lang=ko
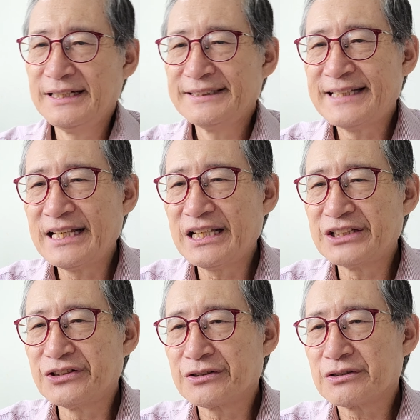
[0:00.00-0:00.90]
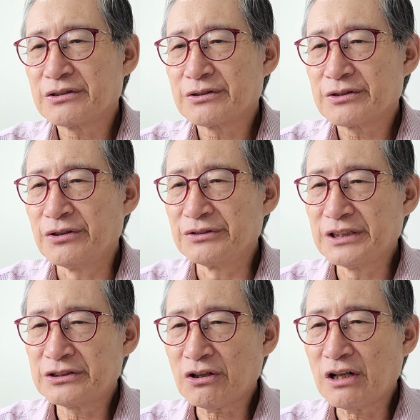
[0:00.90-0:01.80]
세계적
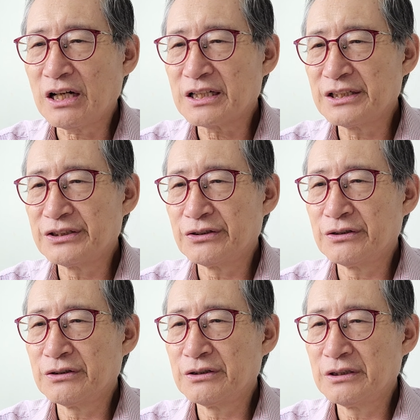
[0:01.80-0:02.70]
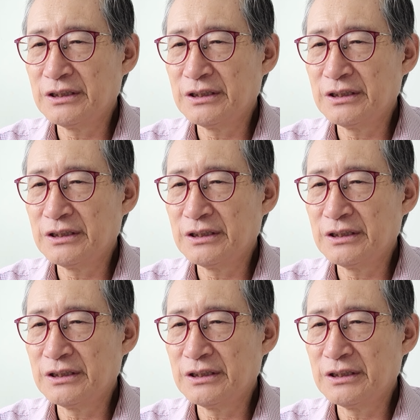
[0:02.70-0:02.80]
경제 석학이더